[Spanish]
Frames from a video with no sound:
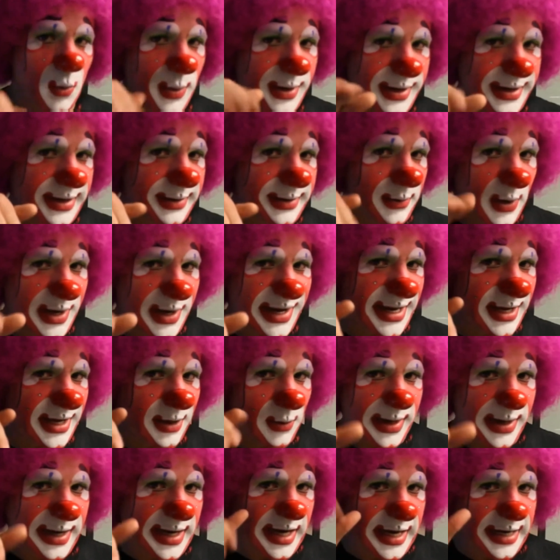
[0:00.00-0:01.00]
Wiki,
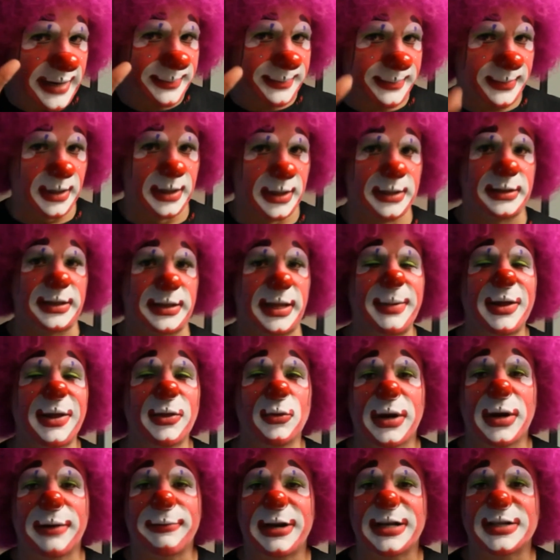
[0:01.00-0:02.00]
wiki, wiki. Te mando
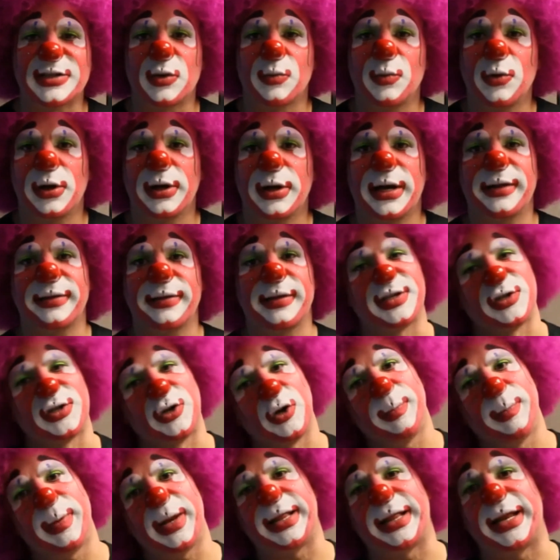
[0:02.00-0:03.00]
un abrazo muy grande, soy
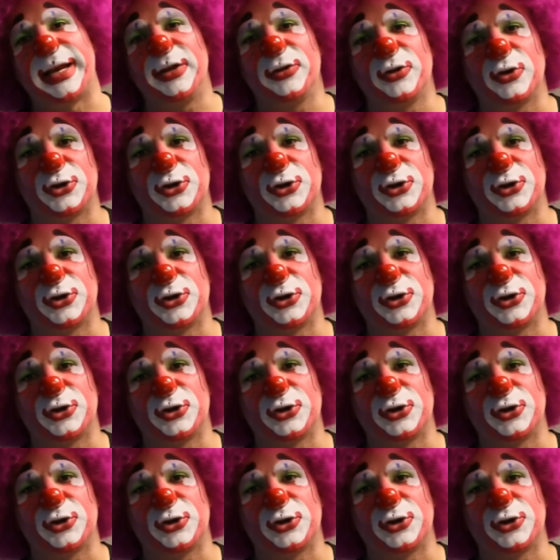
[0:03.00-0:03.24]
Platanito